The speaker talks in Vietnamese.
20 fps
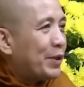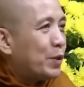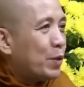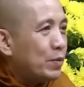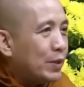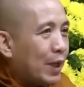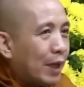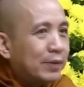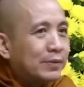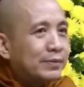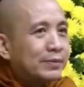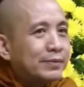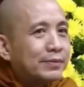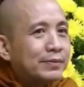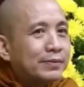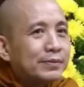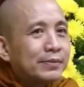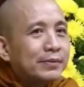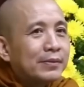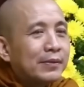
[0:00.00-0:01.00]
hôm nay chủ nhật
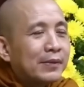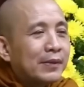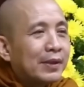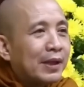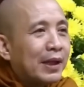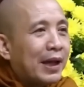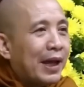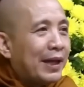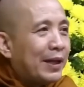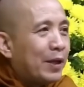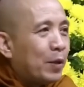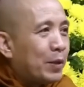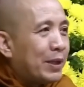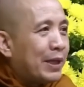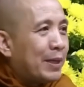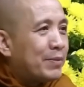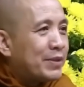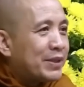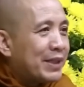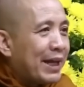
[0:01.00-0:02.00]
ai
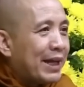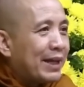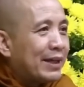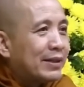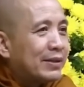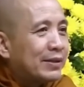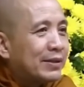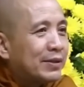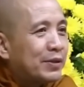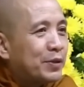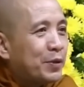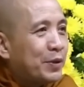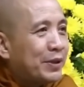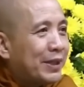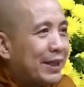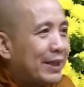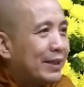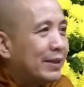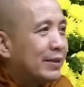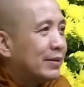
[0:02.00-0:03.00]
rủ đi đầm sen
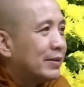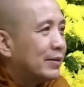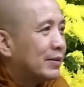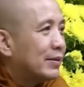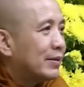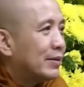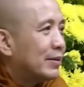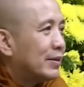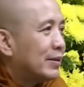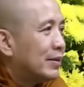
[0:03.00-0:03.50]
suối tiên